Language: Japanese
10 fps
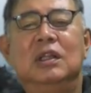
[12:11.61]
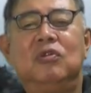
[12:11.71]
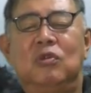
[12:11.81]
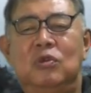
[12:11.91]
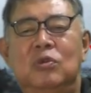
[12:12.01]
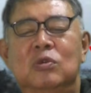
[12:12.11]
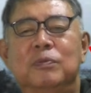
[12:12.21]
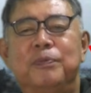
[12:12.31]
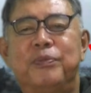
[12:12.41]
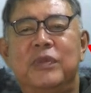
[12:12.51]
そういう
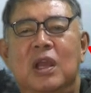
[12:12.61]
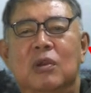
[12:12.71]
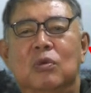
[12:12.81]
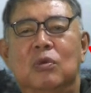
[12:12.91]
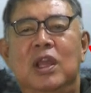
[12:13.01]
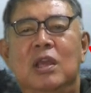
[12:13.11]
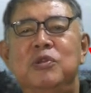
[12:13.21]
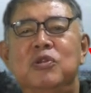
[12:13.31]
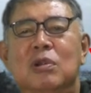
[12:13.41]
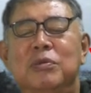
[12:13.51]
あの AM
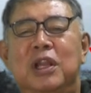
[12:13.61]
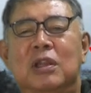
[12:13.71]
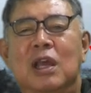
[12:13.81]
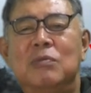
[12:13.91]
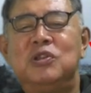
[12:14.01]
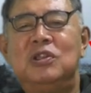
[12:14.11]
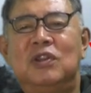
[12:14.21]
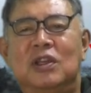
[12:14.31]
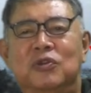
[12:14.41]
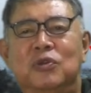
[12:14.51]
に比べたらだいぶ小
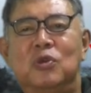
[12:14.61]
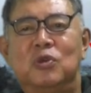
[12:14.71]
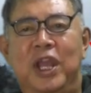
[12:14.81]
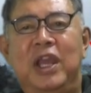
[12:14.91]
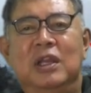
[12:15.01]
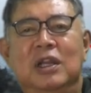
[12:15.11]
さい出力で